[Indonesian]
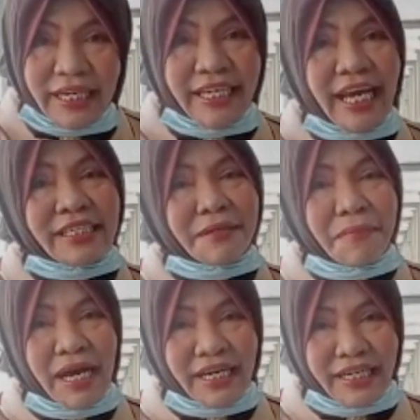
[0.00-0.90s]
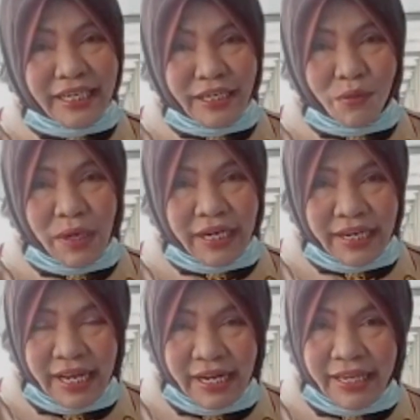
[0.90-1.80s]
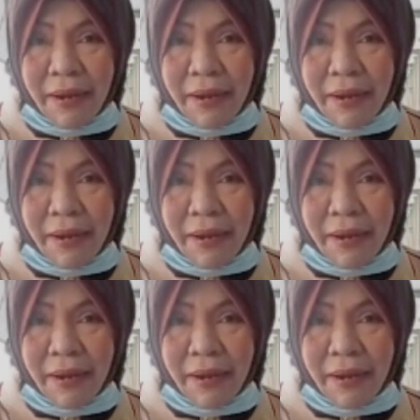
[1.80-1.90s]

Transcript: di SMA Negeri 2 Kendal.